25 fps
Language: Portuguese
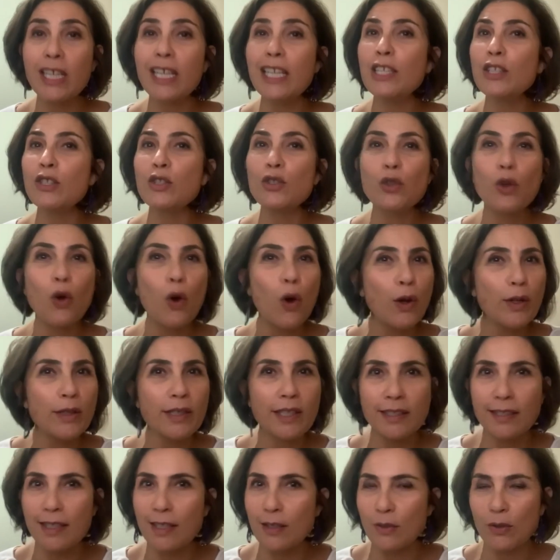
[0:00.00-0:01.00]
em
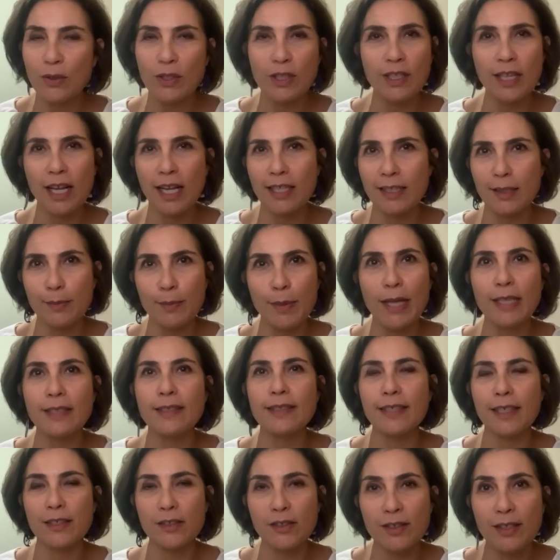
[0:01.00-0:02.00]
todas as unidades
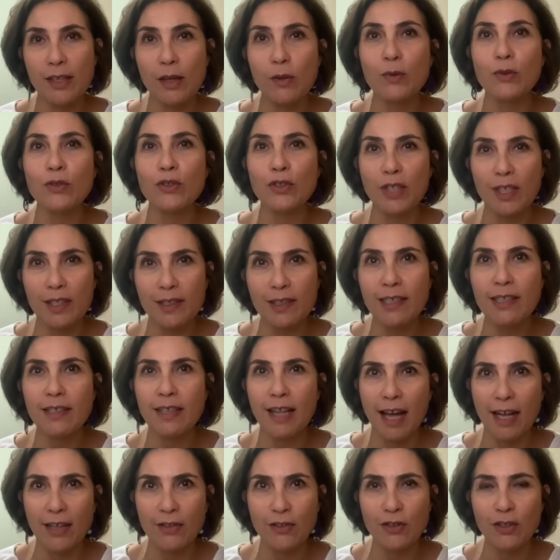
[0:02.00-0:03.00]
básicas de saúde da
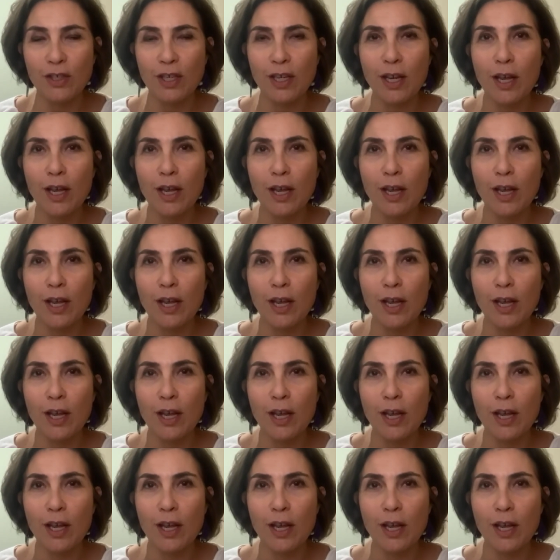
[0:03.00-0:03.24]
cidade.